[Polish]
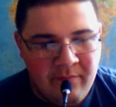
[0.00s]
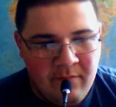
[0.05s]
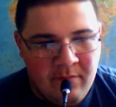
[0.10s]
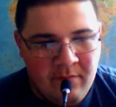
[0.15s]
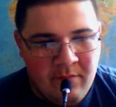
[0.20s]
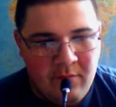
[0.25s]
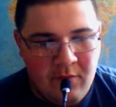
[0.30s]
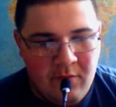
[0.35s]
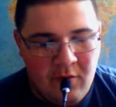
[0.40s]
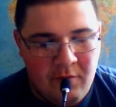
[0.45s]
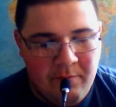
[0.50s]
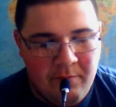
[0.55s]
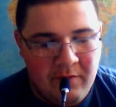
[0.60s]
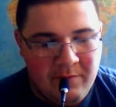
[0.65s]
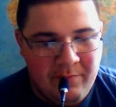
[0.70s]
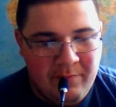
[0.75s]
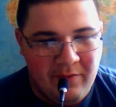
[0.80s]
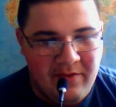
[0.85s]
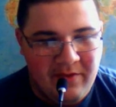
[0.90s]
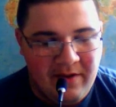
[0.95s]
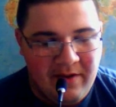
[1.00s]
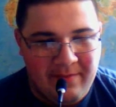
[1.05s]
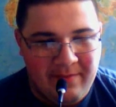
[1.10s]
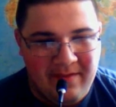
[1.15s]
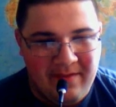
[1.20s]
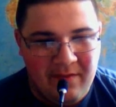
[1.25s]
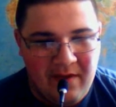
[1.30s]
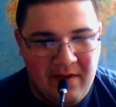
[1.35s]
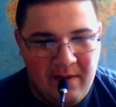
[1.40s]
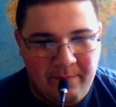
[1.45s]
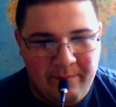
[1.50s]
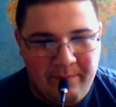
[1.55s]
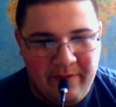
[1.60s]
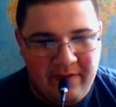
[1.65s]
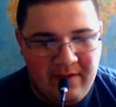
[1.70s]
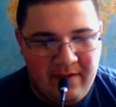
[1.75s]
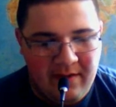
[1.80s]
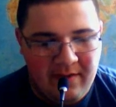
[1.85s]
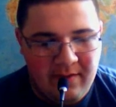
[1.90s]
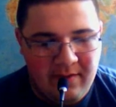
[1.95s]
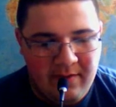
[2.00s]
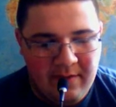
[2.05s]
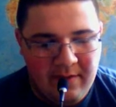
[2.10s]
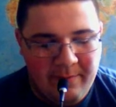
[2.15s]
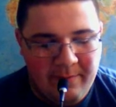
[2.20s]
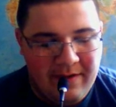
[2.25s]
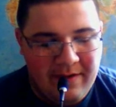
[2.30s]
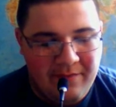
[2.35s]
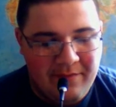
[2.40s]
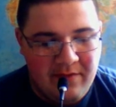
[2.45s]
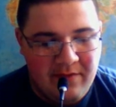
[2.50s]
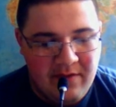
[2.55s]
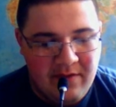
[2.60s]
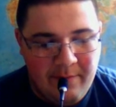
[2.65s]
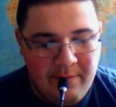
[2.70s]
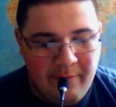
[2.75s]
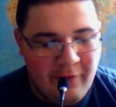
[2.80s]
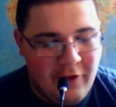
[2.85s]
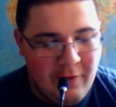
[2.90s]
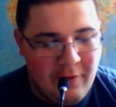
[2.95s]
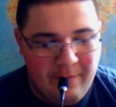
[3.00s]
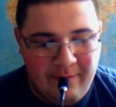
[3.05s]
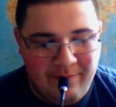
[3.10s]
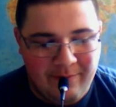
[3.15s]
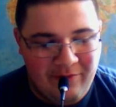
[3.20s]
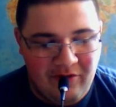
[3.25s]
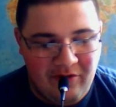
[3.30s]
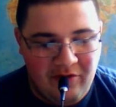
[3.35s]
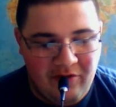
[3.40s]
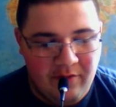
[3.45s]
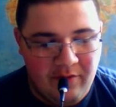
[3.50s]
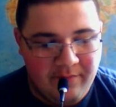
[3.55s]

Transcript: no, pod pozorem zadawania pytań. Naprawdę, nie podoba mi się to.